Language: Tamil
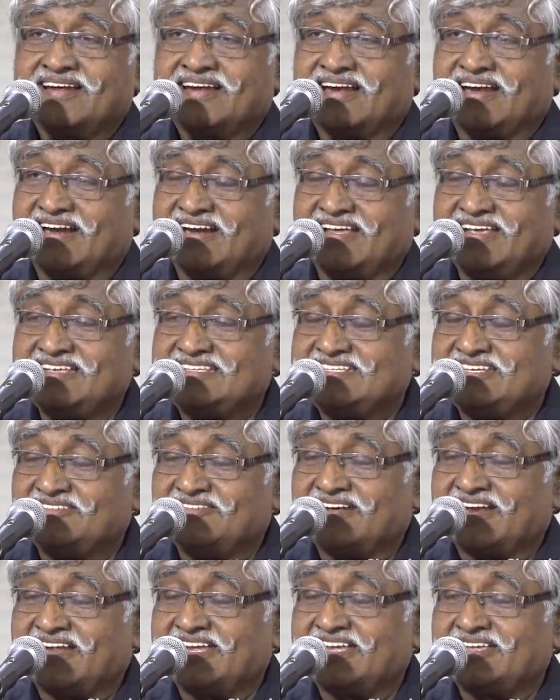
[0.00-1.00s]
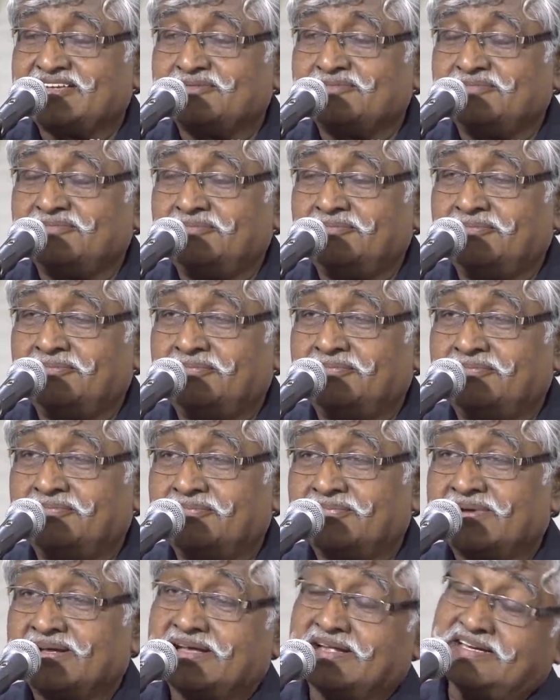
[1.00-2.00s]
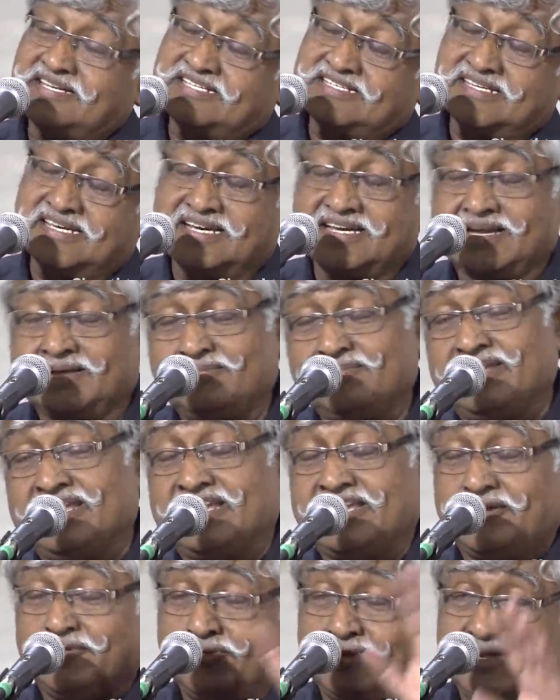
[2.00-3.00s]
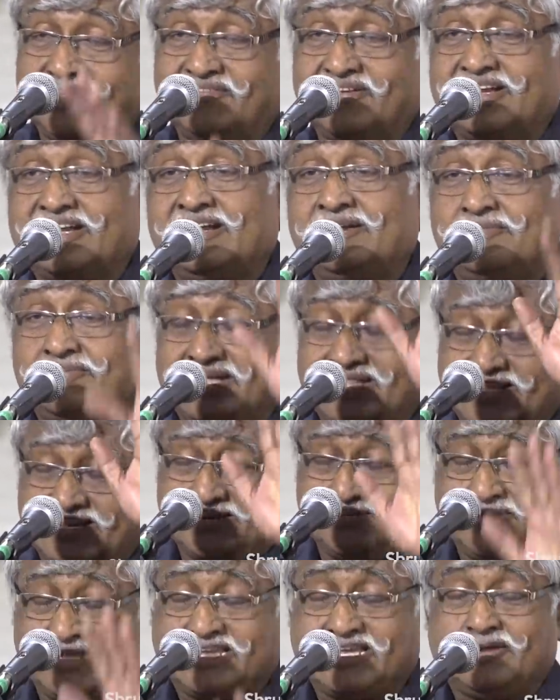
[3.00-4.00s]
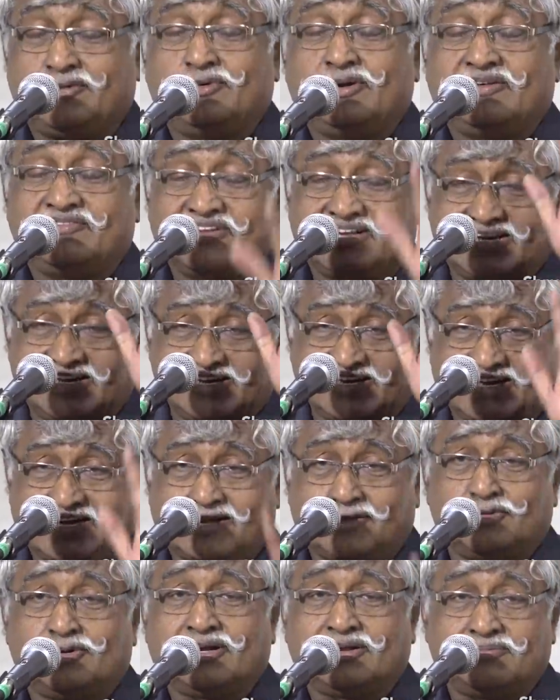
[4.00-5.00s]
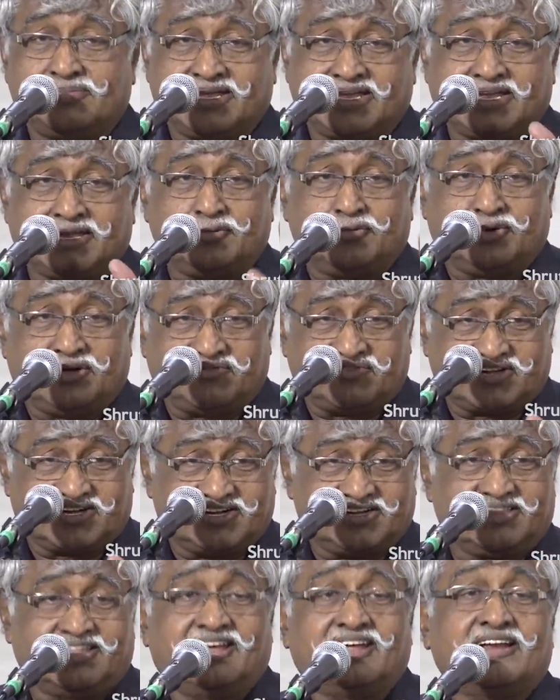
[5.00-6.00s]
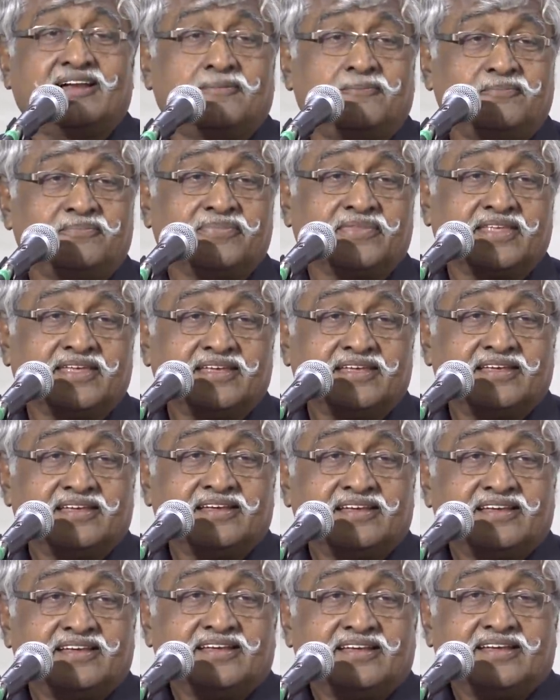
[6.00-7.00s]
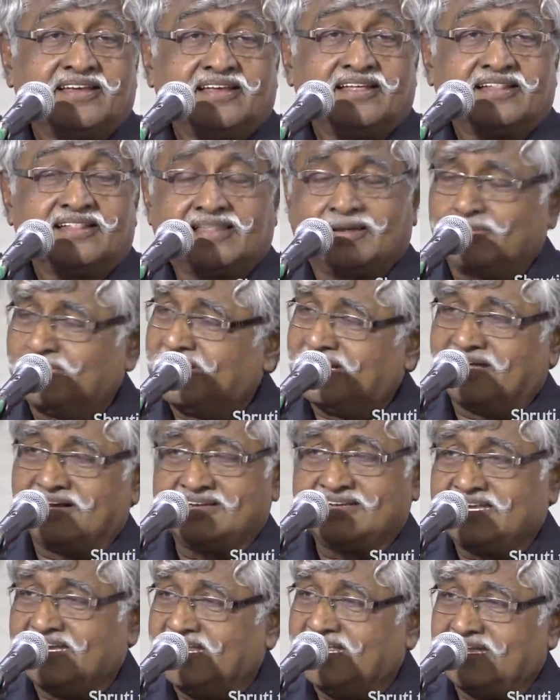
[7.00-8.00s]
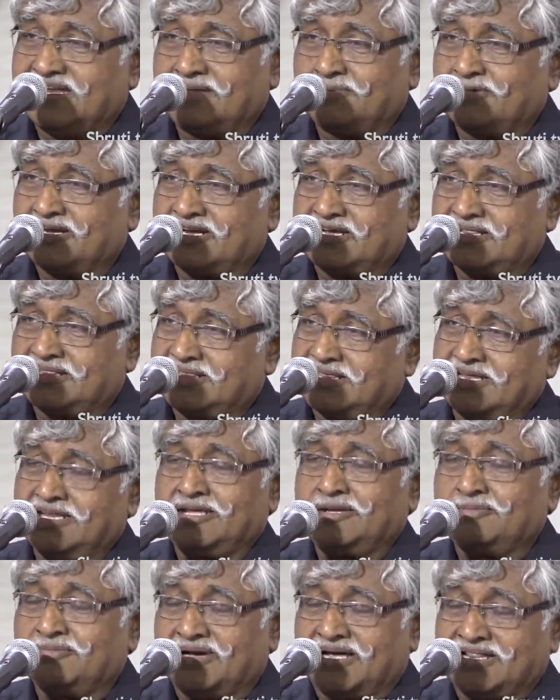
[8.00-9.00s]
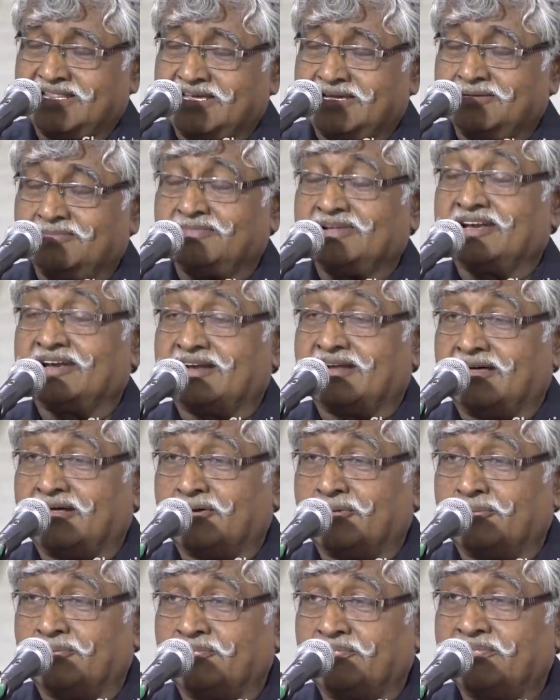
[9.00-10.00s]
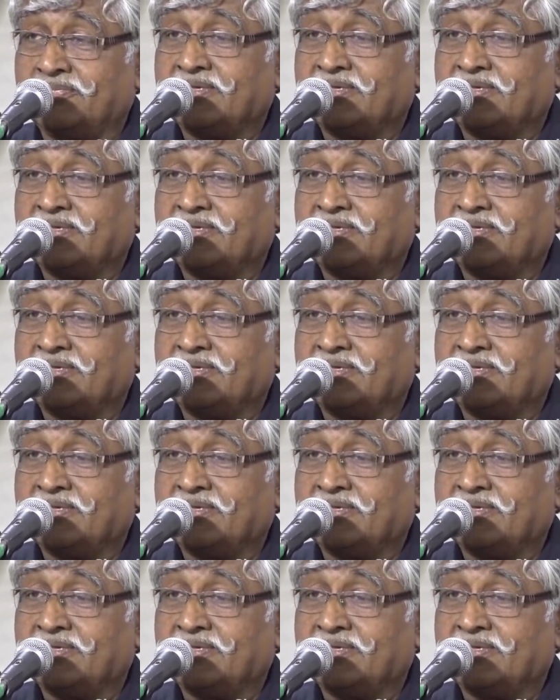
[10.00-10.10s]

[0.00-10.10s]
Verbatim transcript: கடைசி வரைக்கும் கிருஷ்ணன் நம்பிக்கை உள்ளவர்கள் மத நம்பிக்கை உள்ளவர்கள் கடவுள் நம்பிக்கை உள்ளவர்கள்தான் தமிழ்நாட்டிலே நமக்கு தெரியும் அதிகம் என்றாலும்